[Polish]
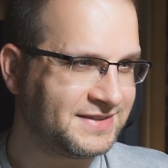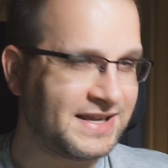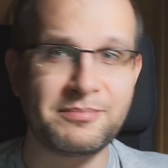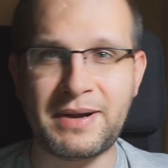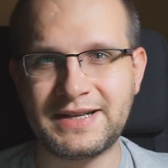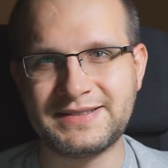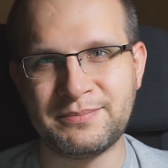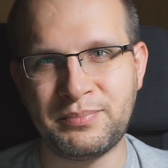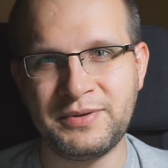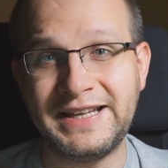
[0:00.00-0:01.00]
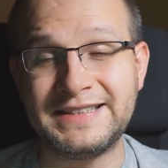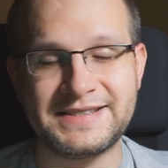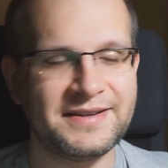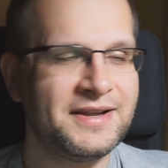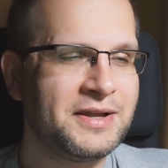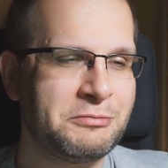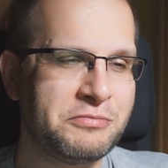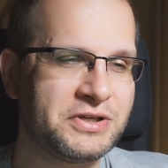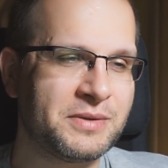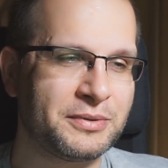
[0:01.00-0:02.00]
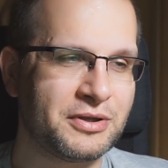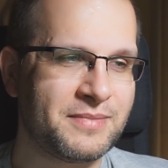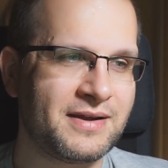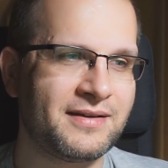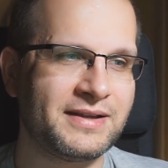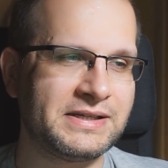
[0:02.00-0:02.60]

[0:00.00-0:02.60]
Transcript: Zarbags, Gits mi się podoba.